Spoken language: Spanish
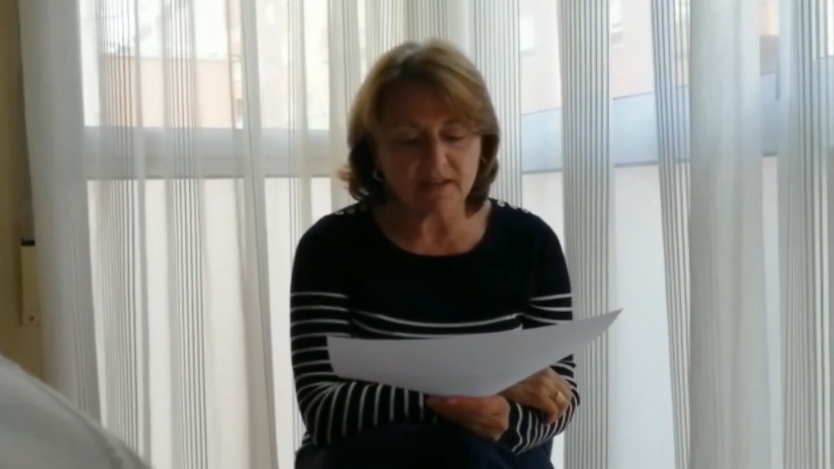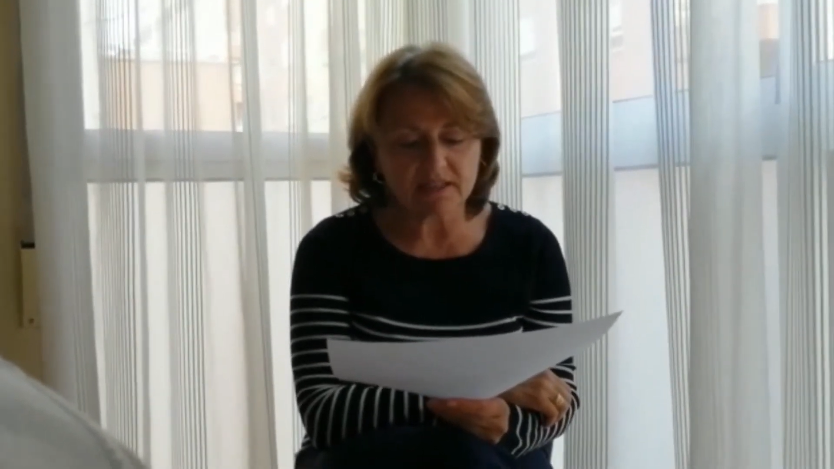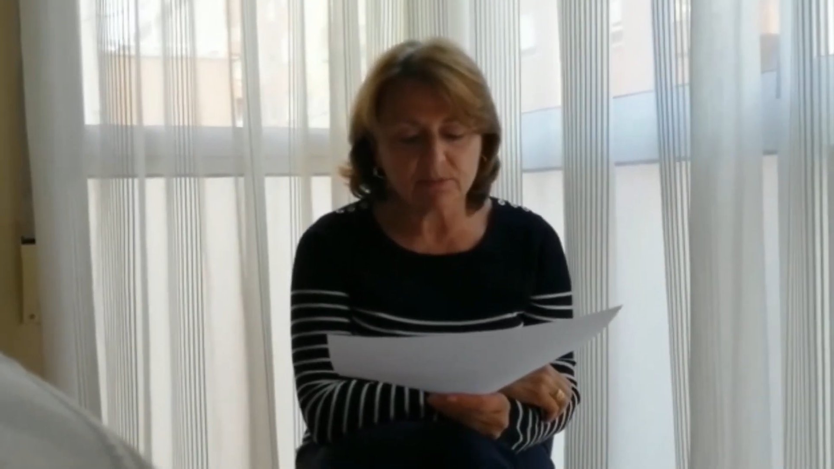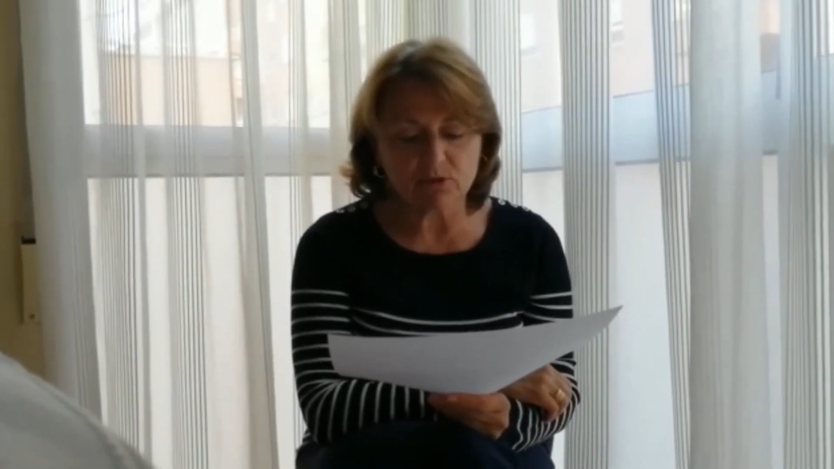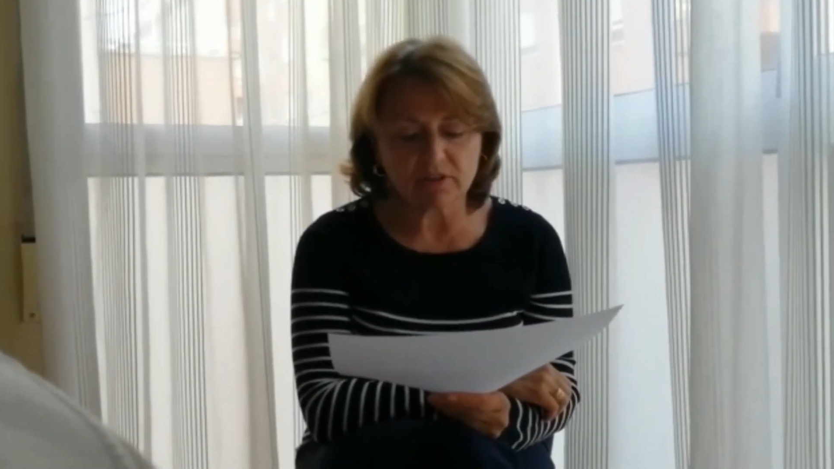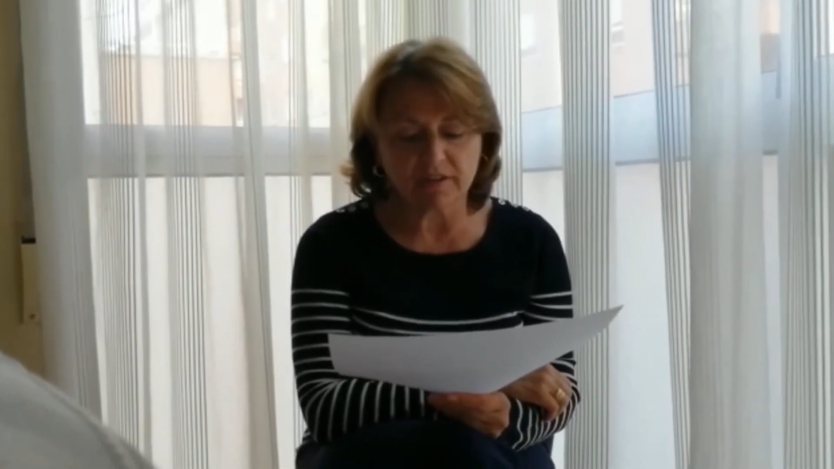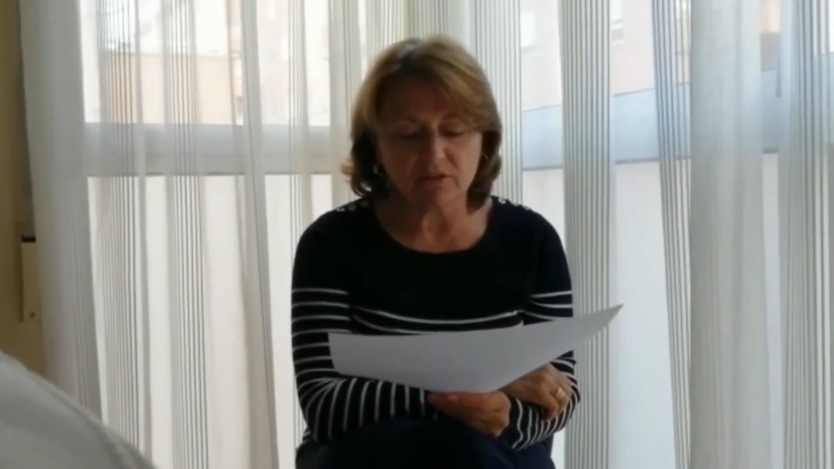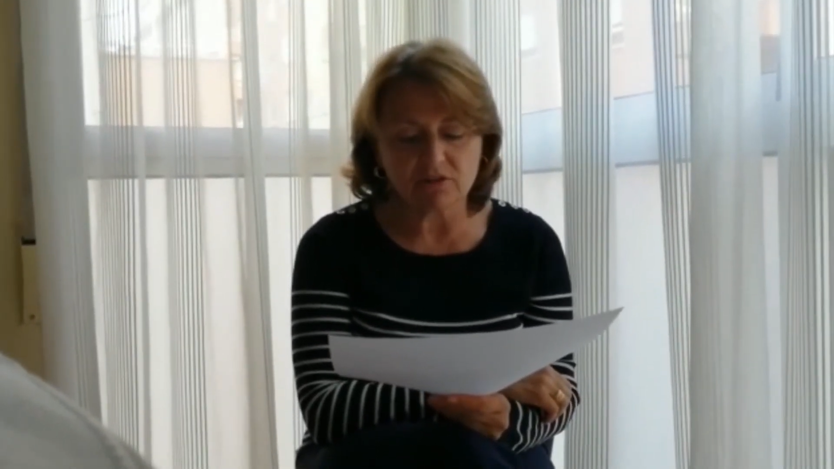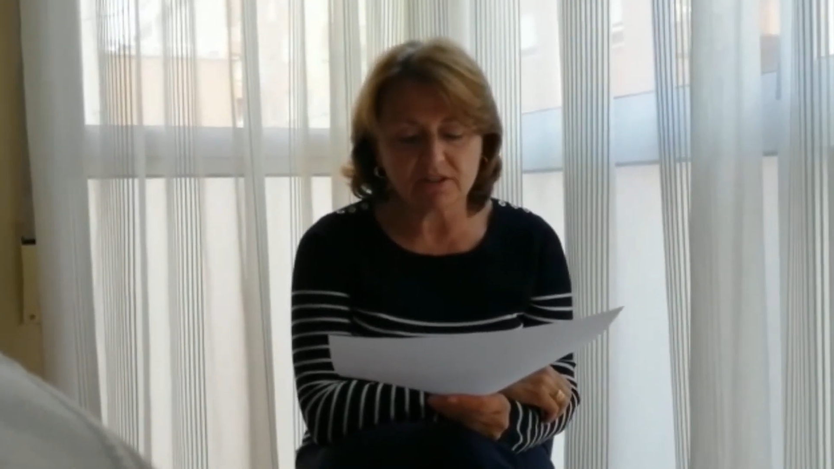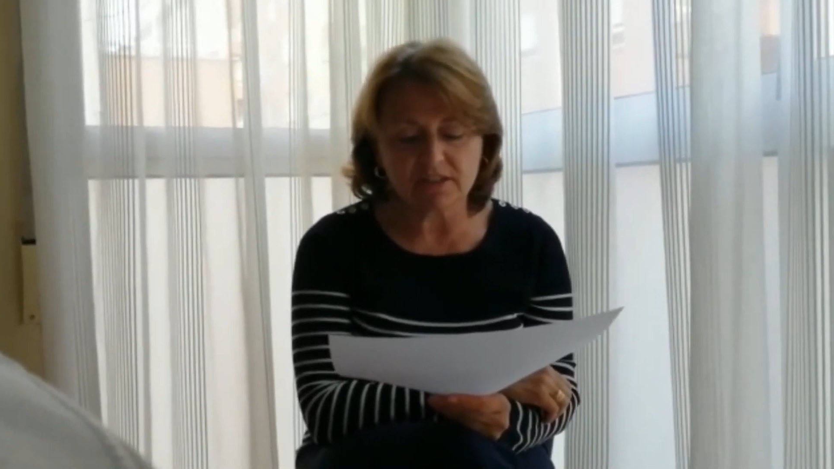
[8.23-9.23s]
las
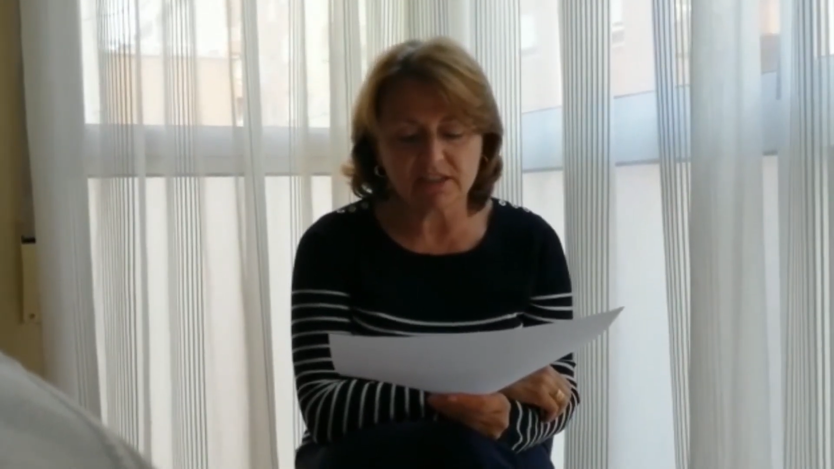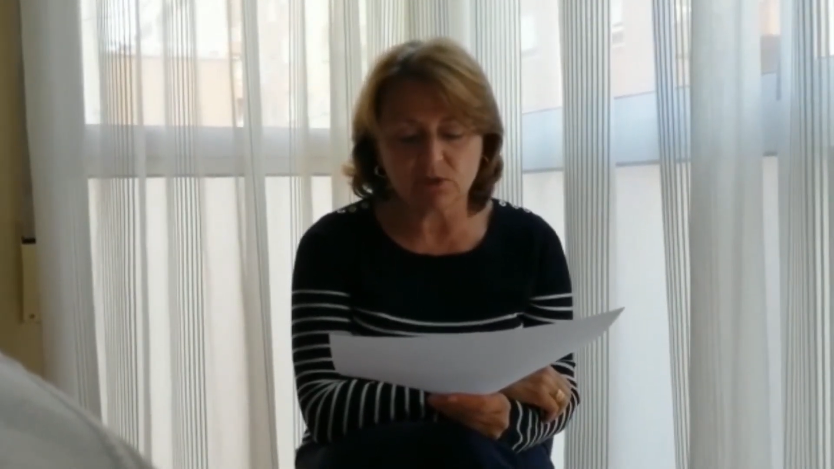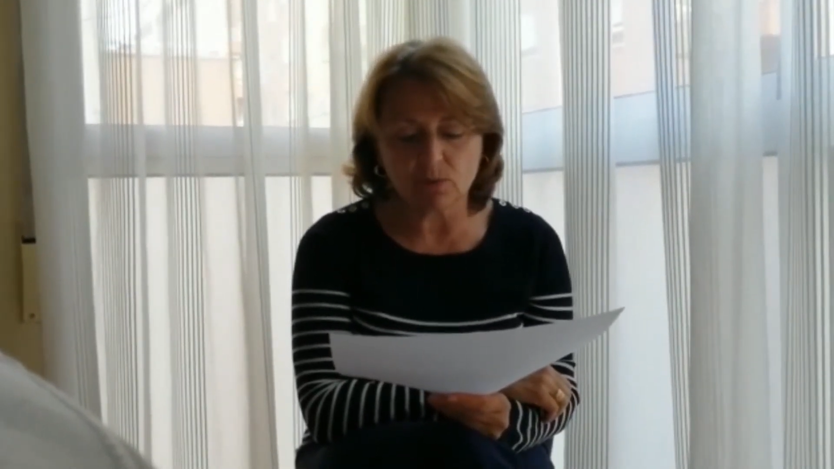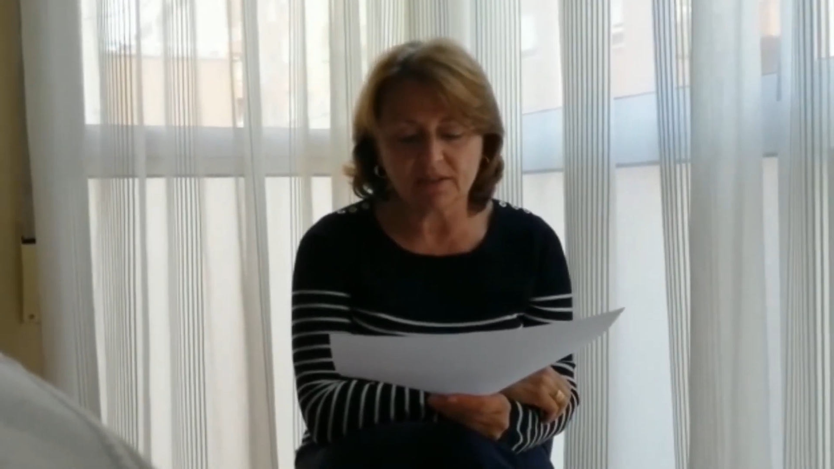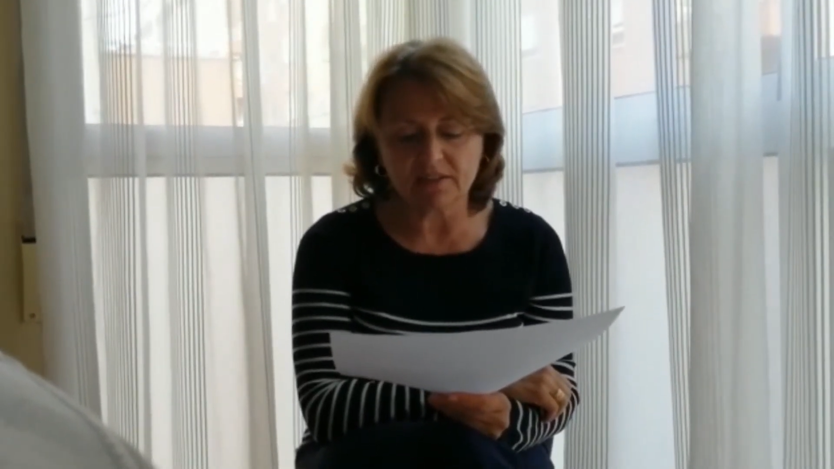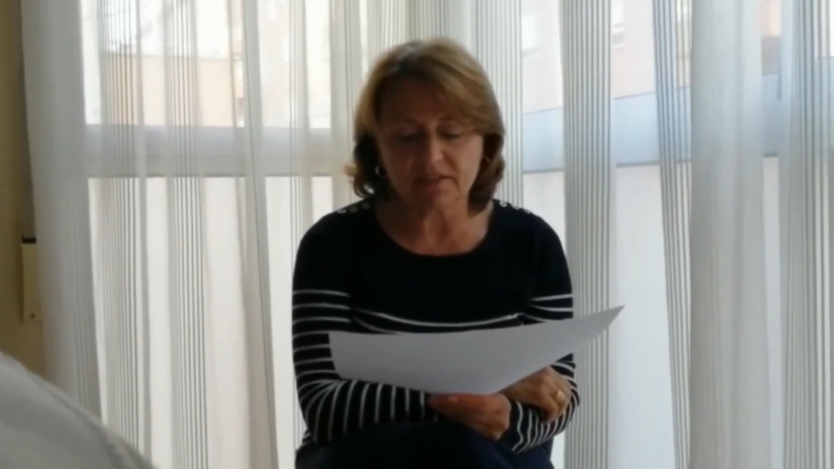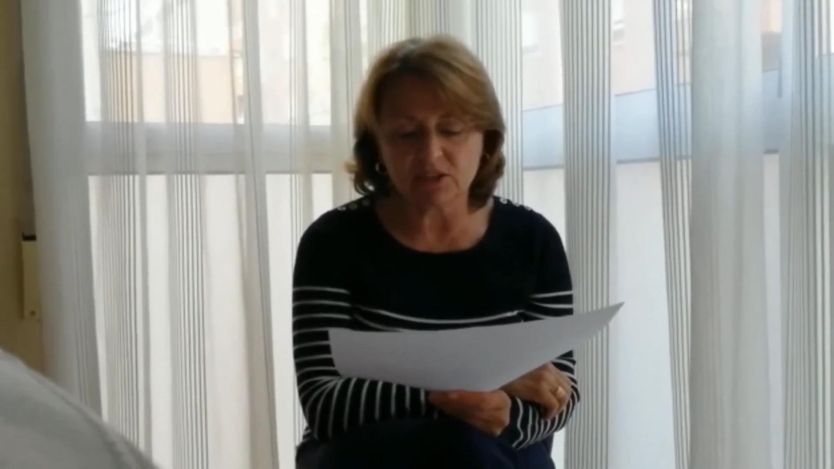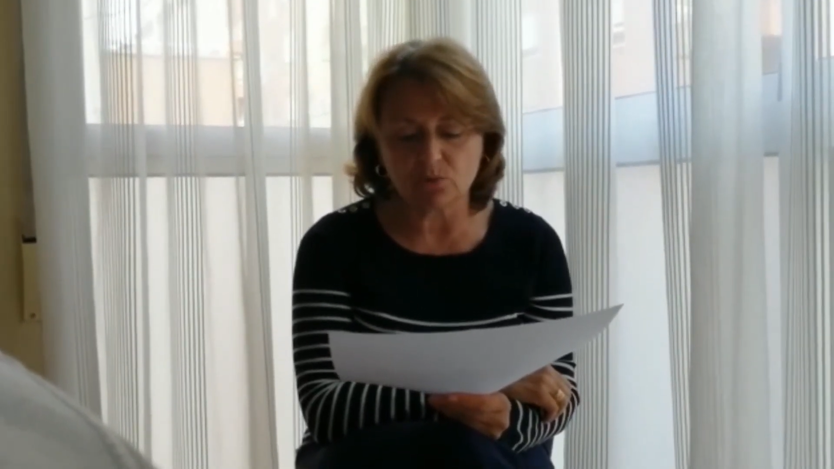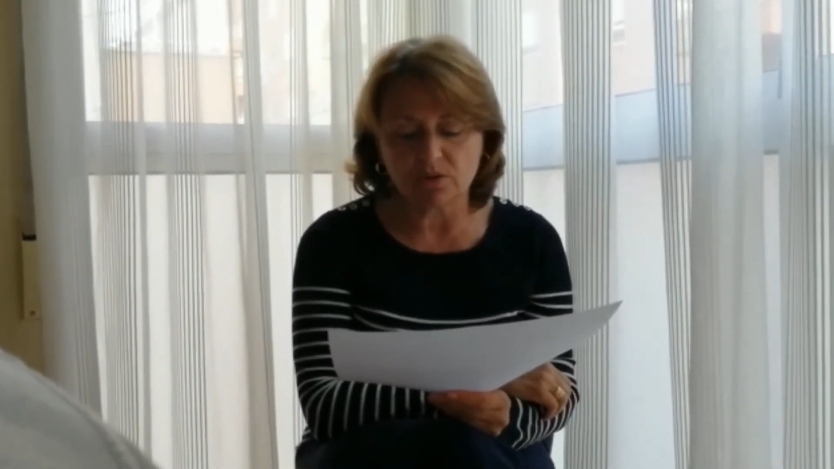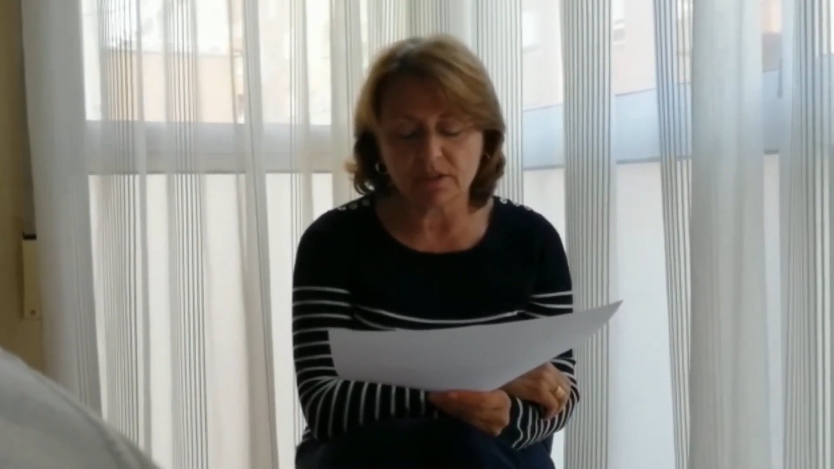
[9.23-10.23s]
demostraciones insinuantes de
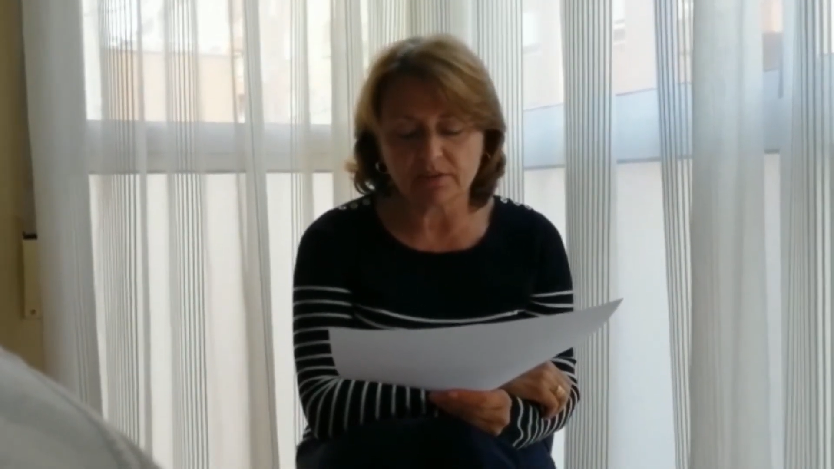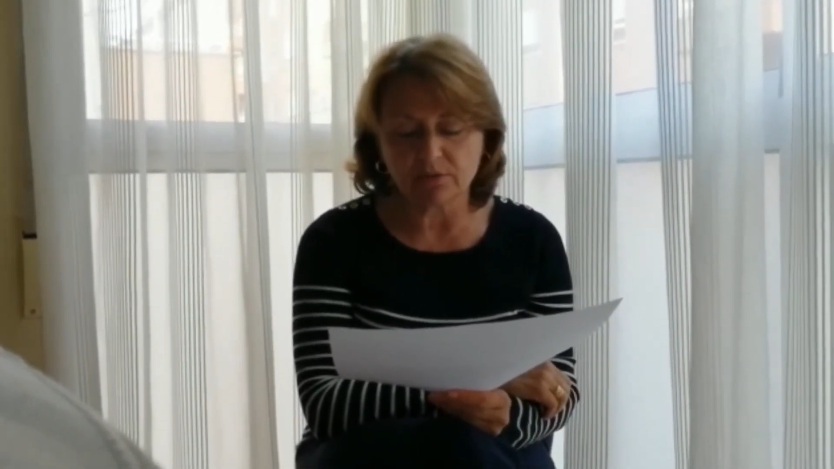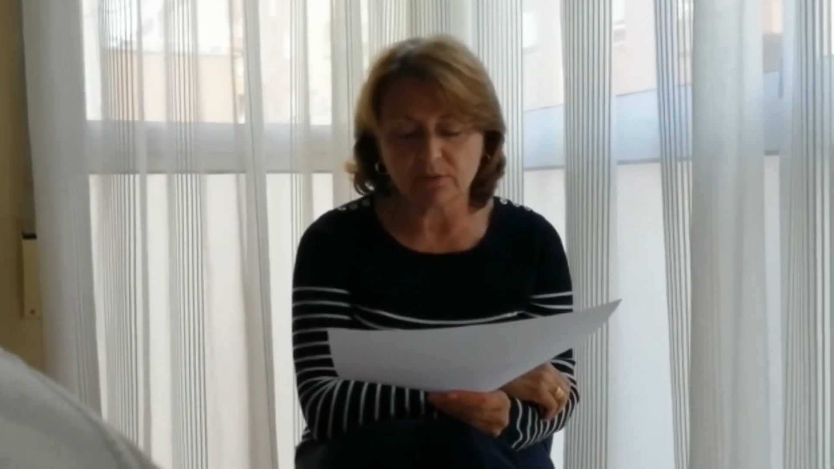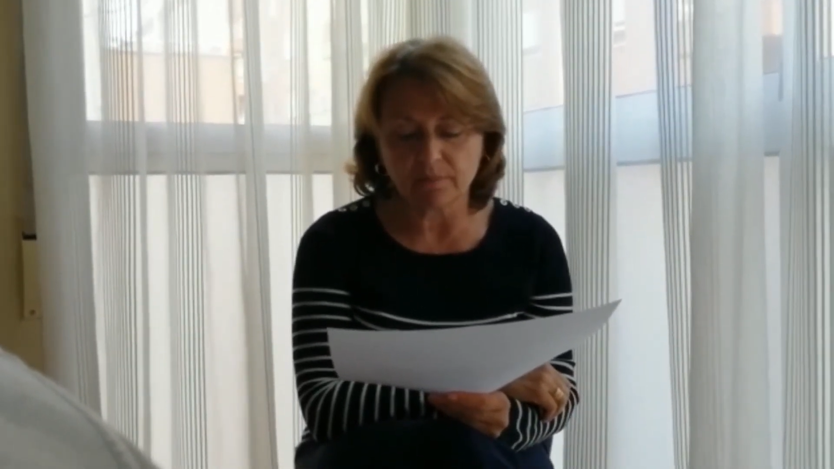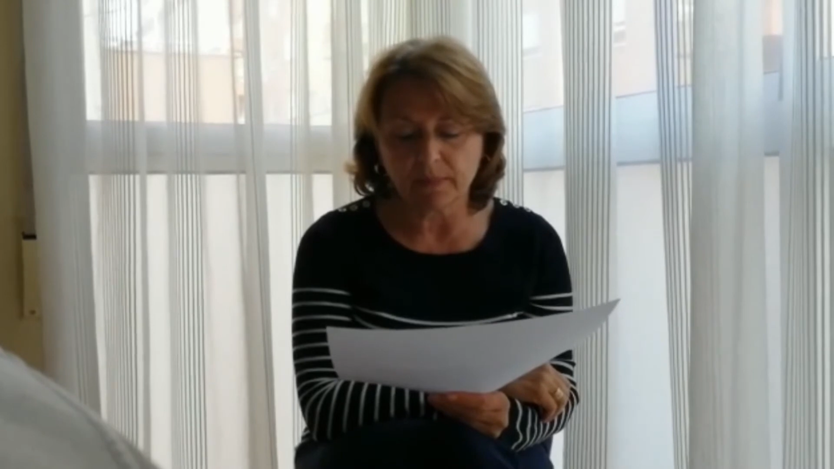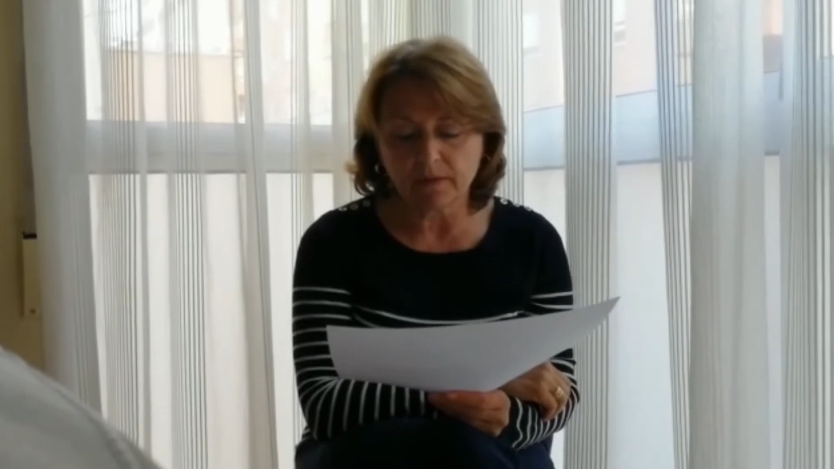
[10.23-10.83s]
su yerno,